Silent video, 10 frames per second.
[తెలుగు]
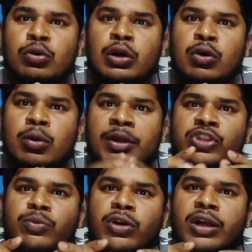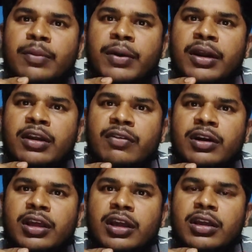బుక్ ఒక మంచి బుక్ అని ఎప్పుడు
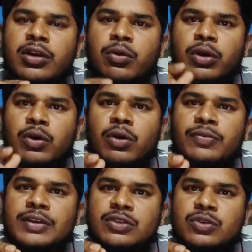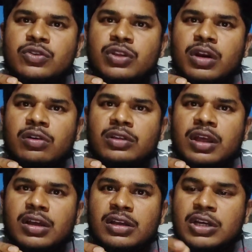అంటామంటే ఒక నోటిఫికేషన్ వచ్చిన తర్వాత